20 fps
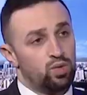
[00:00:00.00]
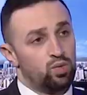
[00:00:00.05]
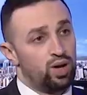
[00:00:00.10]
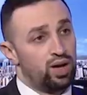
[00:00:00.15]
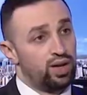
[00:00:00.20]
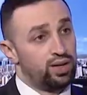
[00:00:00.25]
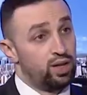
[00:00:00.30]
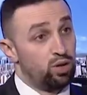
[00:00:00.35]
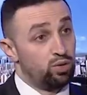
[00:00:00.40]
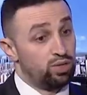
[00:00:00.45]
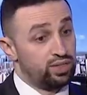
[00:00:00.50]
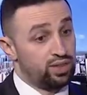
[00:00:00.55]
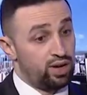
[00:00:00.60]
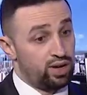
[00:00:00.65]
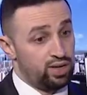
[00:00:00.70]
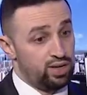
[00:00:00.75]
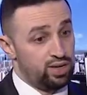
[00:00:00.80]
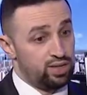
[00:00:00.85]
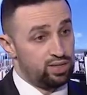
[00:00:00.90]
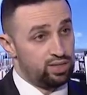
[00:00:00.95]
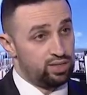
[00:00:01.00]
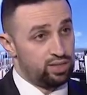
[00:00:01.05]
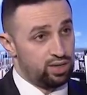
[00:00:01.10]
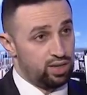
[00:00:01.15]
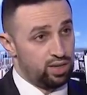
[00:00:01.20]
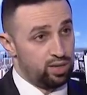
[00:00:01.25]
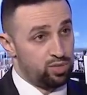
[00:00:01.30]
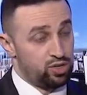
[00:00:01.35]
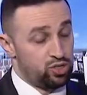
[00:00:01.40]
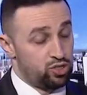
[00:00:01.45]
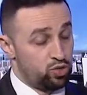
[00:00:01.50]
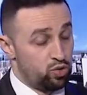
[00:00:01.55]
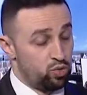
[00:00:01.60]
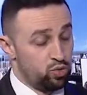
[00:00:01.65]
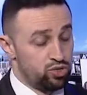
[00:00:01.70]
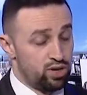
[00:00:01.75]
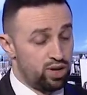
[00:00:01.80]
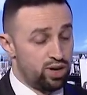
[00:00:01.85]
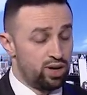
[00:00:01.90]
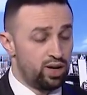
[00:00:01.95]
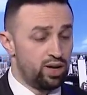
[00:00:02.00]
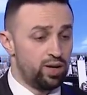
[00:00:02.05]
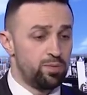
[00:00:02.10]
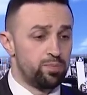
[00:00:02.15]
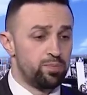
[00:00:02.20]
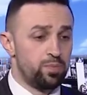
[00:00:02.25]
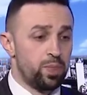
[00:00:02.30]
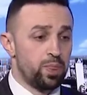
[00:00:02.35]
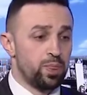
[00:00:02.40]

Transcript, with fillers: ودوله رئيس مجلس الوزراء